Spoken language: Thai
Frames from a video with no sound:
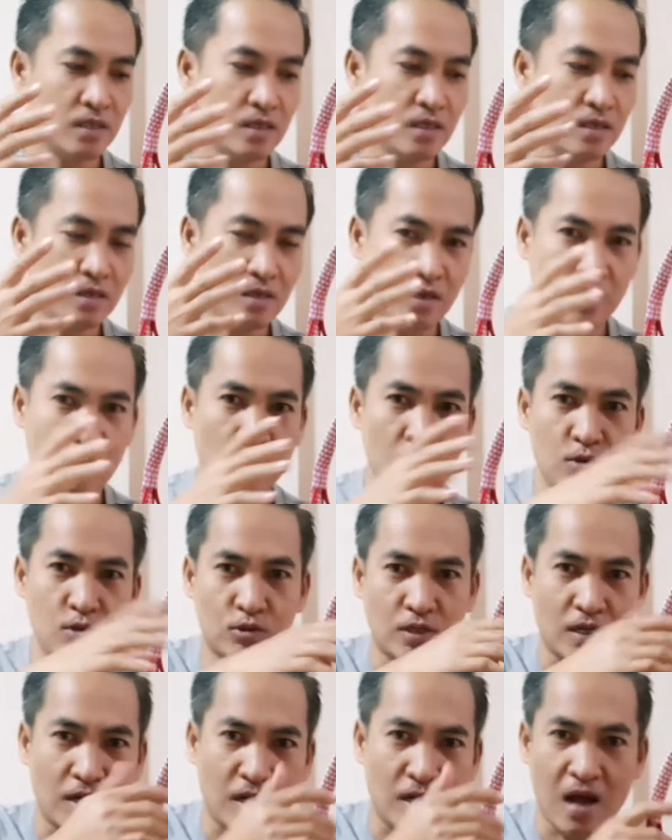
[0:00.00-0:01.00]
แล้วก็ฮิ
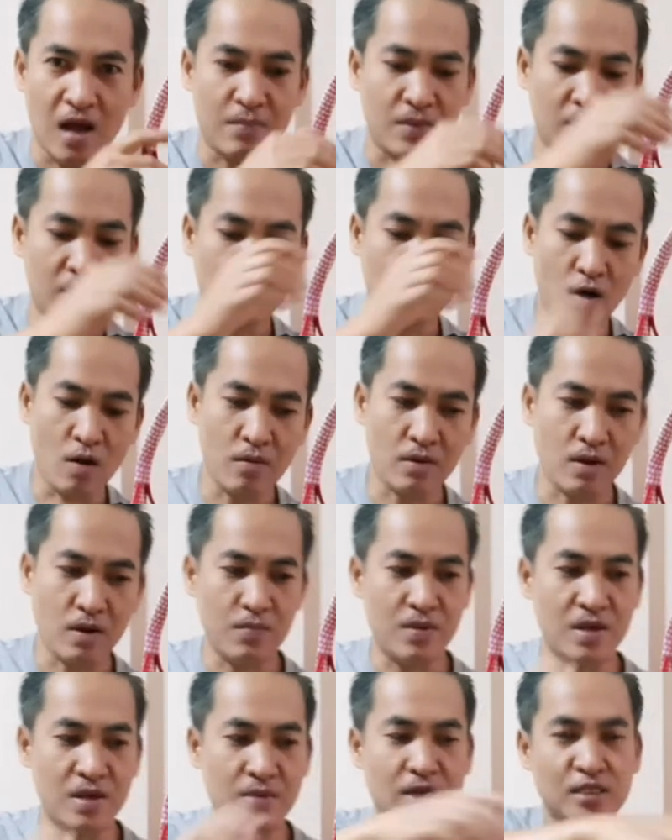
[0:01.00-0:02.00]
วตะกร้า ไปพร้อมกั
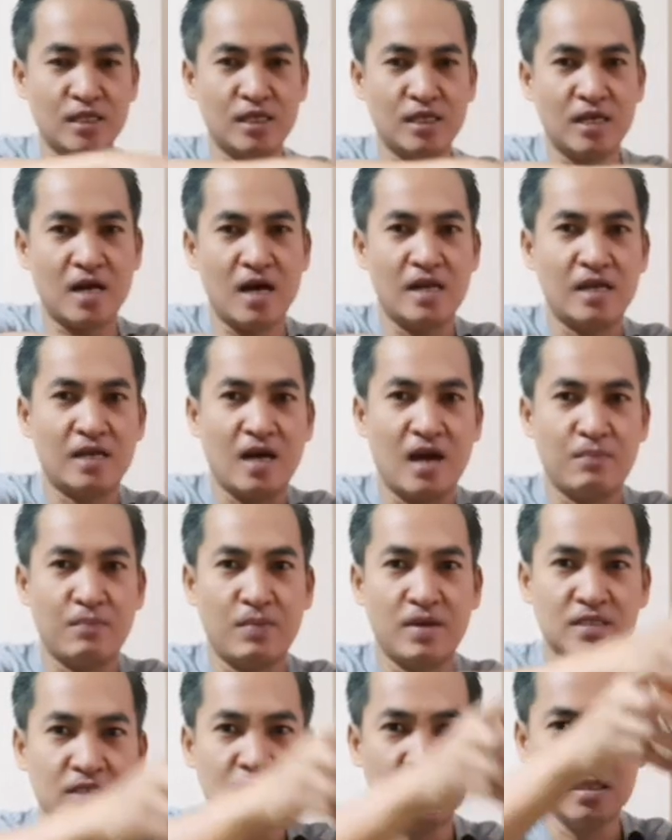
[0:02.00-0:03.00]
บมีภาชนะในการ
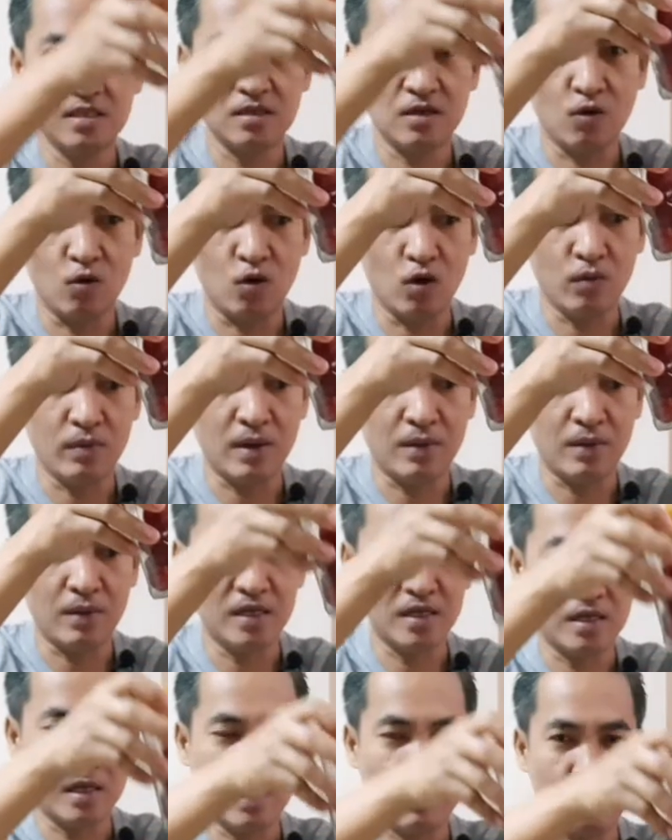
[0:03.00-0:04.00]
ไปซื้อของแบบ
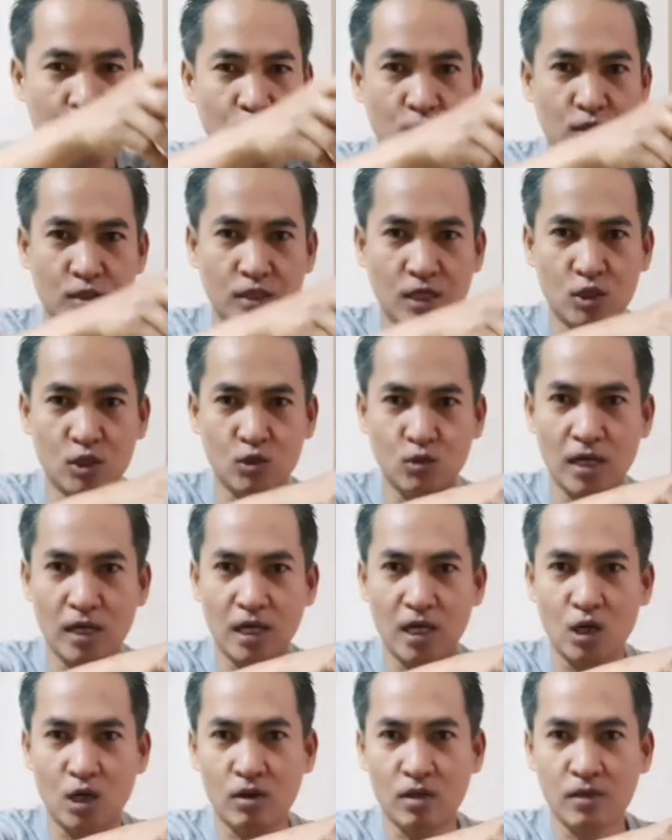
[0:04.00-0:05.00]
นี้นะครับ ก็จะช่วย
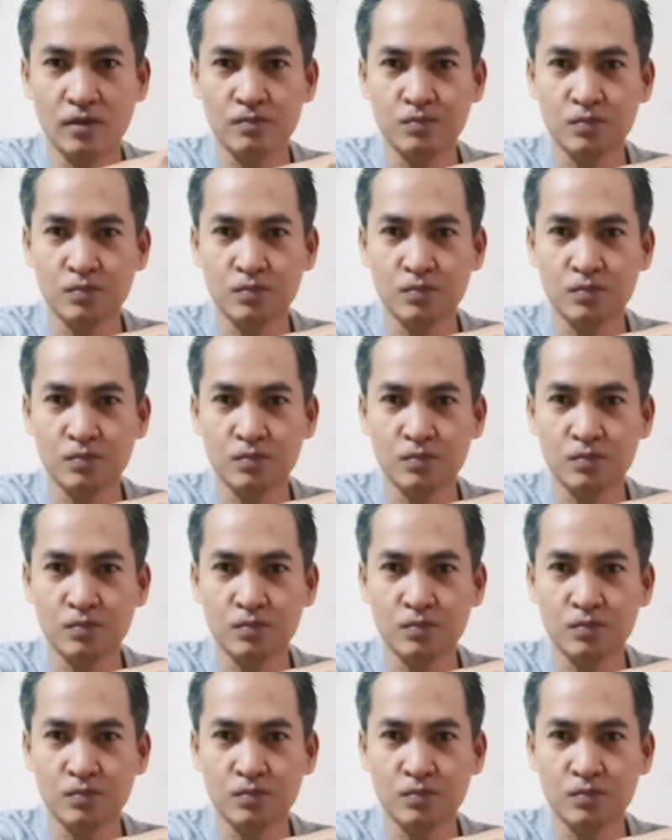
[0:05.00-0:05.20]
ลด